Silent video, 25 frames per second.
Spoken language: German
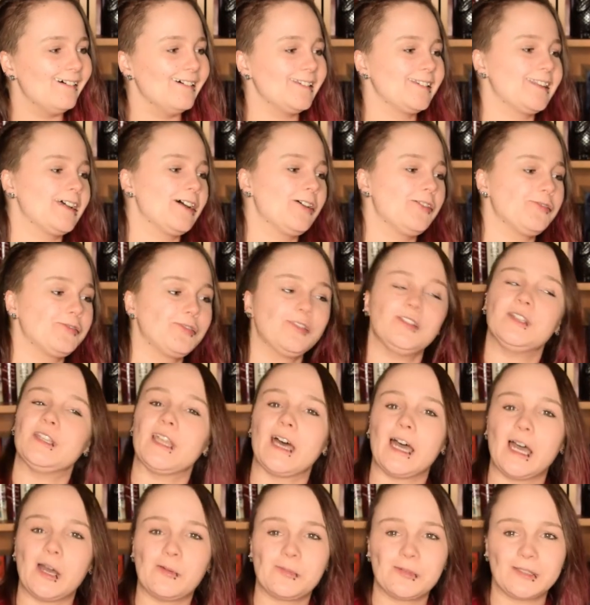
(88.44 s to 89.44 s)
und
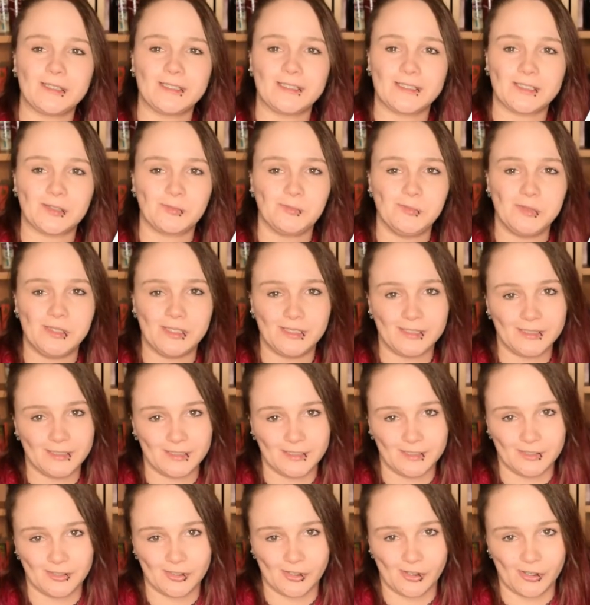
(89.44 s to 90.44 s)
daraufhin habe ich mir
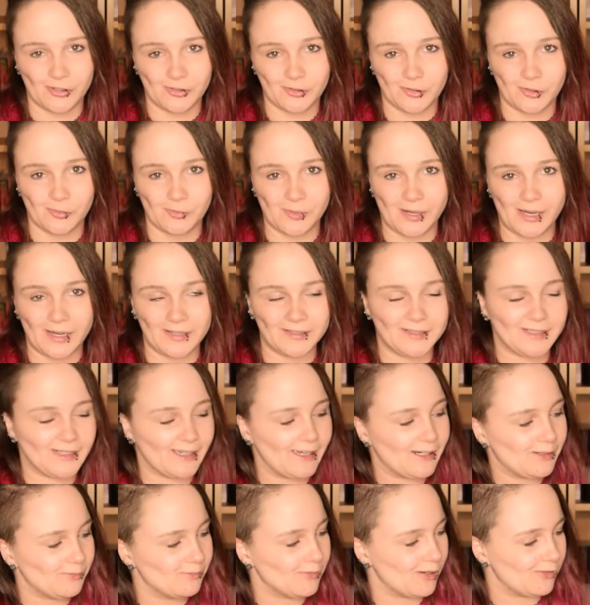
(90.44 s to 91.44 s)
ihren neuen Roman
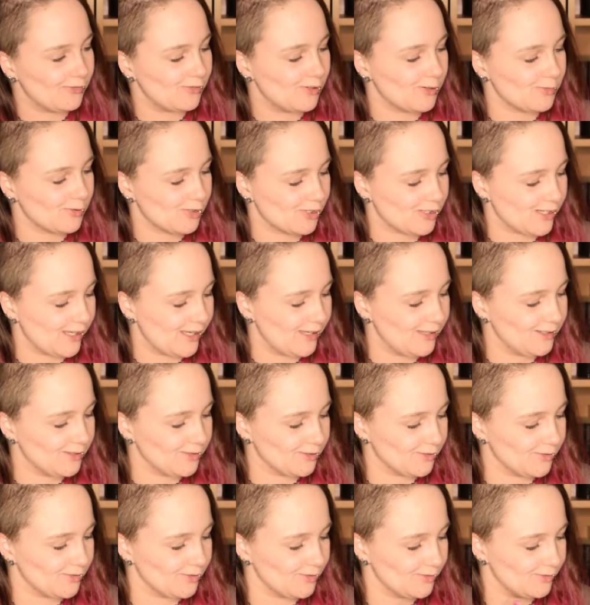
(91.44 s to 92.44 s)
direkt mal
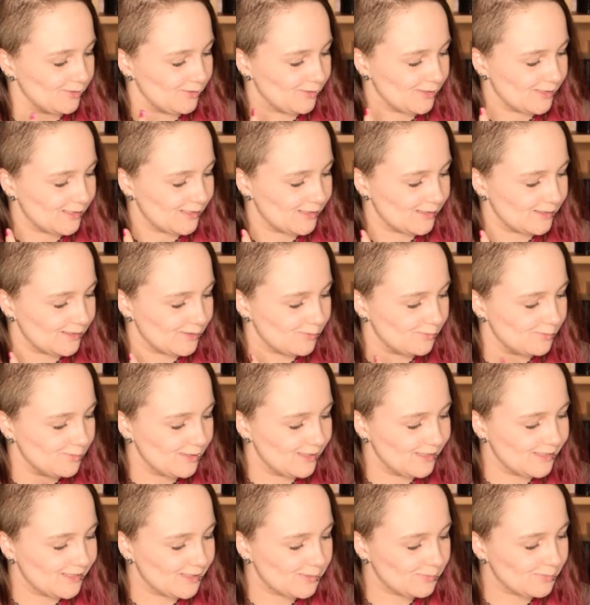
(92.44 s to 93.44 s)
vorbestellt und äh,
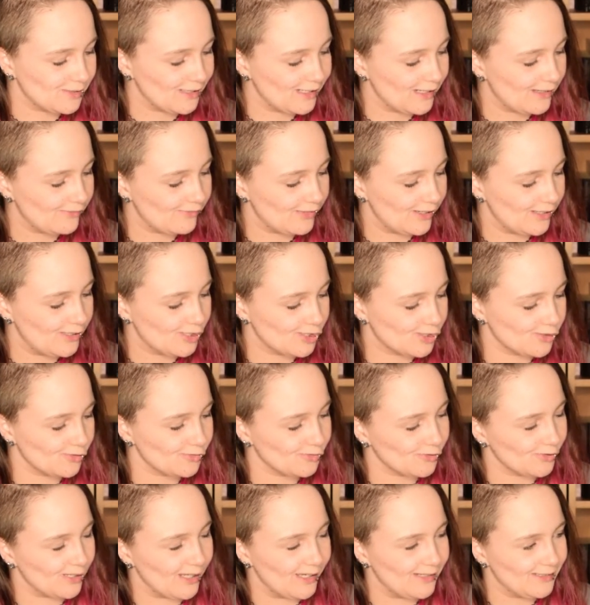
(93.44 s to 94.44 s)
mir ist mittlerweile
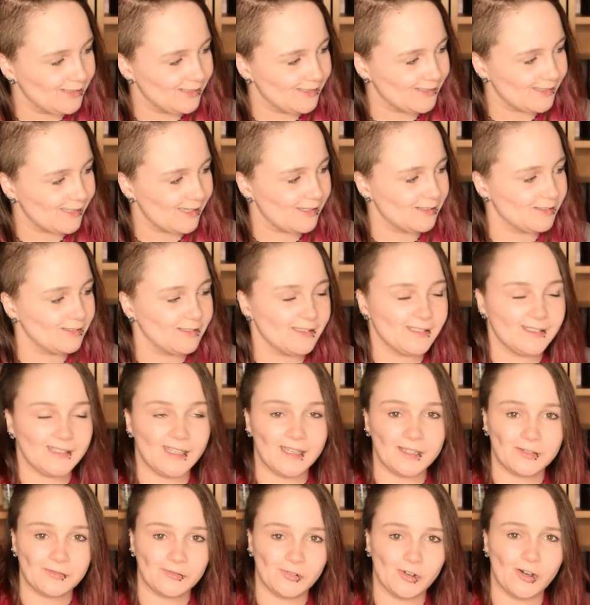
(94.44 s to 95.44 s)
schon von einigen Seiten
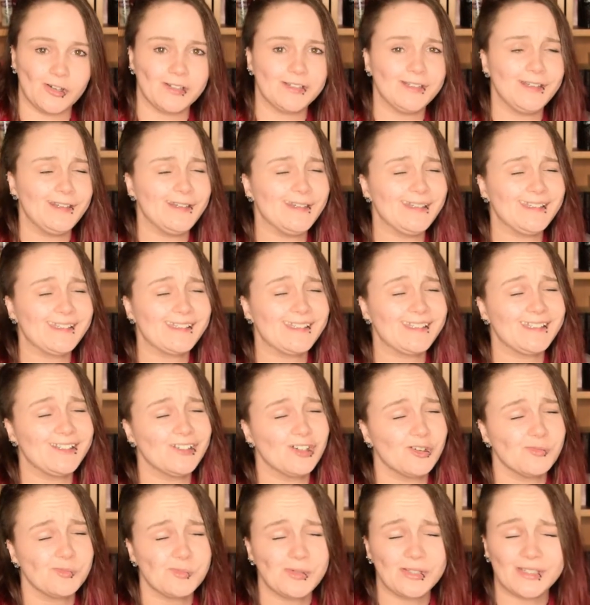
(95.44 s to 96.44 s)
gesagt worden, lies ihn
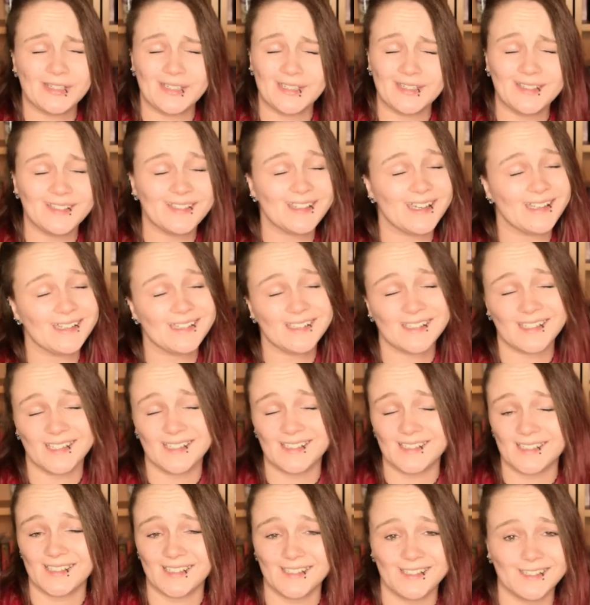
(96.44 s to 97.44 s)
unbedingt ganz,
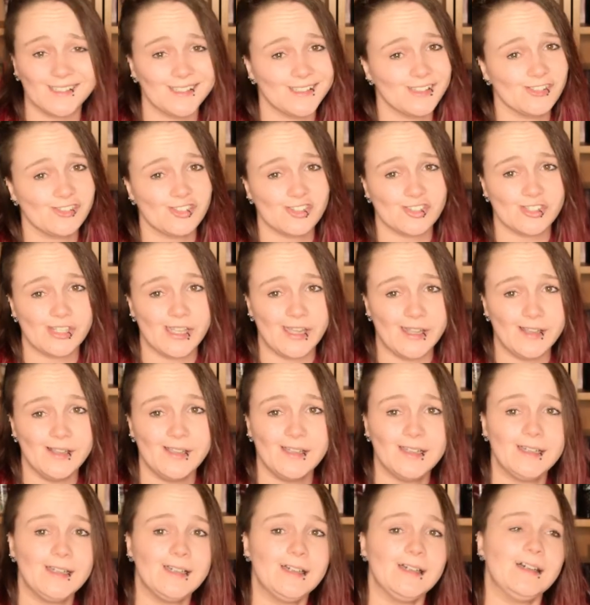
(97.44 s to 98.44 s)
ganz, ganz, ganz schnell.
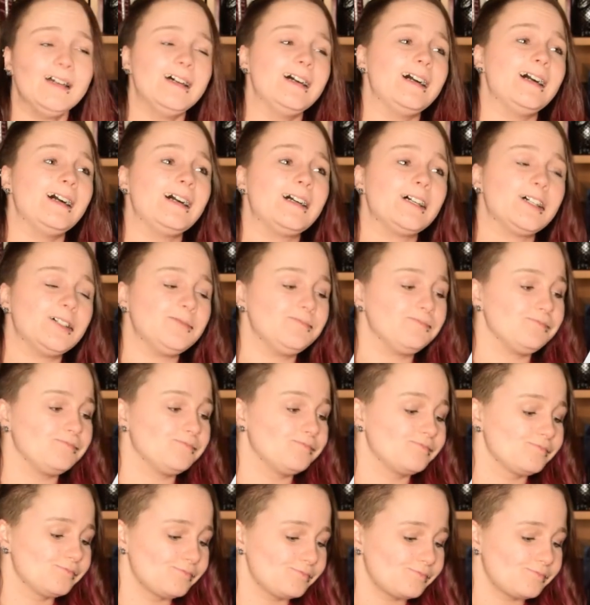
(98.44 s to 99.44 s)
Ähm,